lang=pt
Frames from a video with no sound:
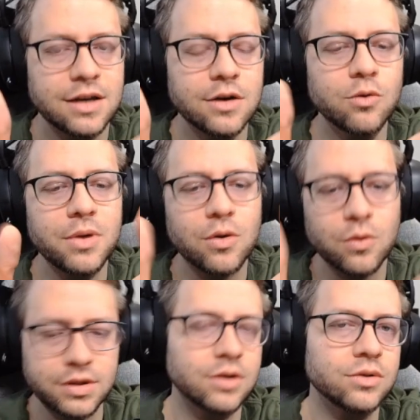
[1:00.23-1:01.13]
o meu
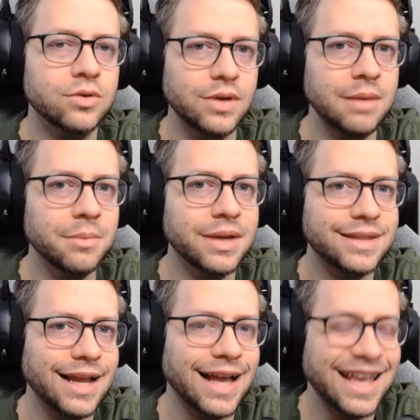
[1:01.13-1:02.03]
conteúdo e
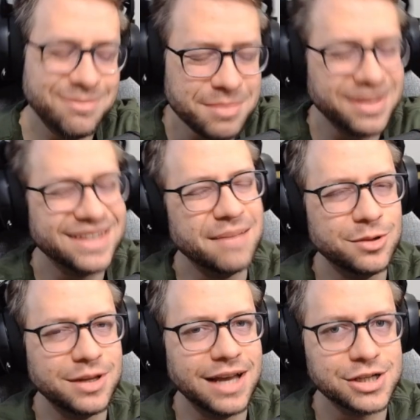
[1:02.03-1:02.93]
mantém aí, me mantém
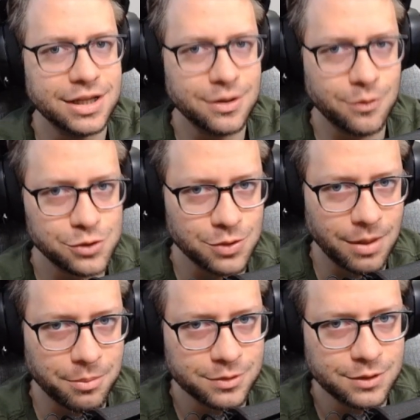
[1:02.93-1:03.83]
muito engajado a
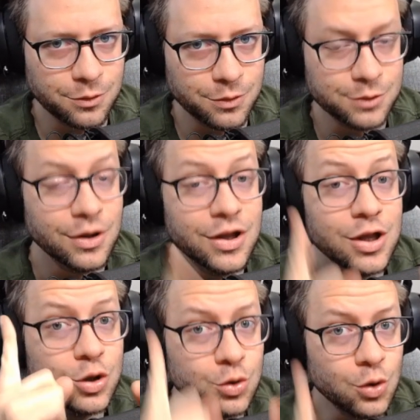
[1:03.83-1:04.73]
continuar produzindo conteúdo
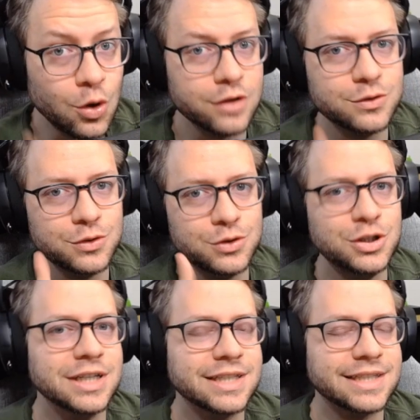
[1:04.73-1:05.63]
todos os
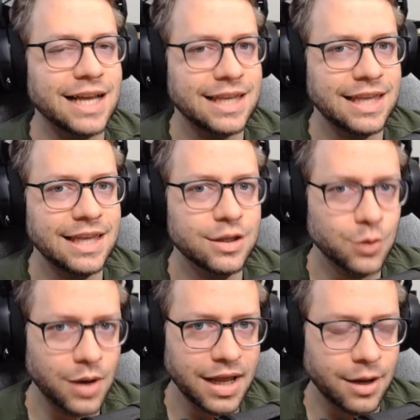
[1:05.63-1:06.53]
dias aqui
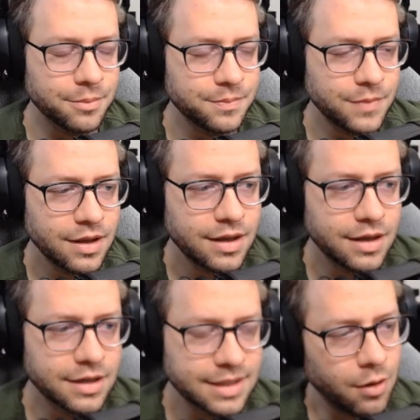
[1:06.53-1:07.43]
no canal.
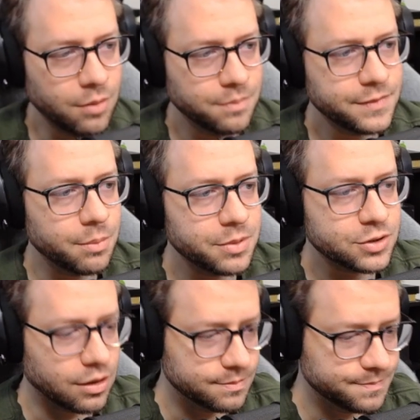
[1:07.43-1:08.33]
Tá bom? Então,
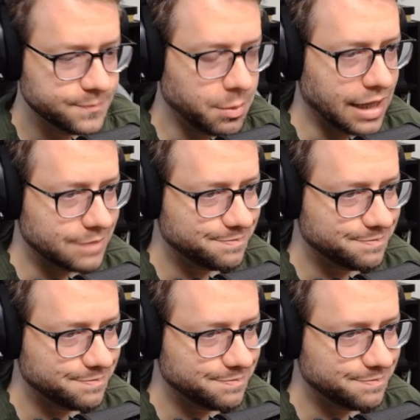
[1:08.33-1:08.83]
pessoal, vamos lá.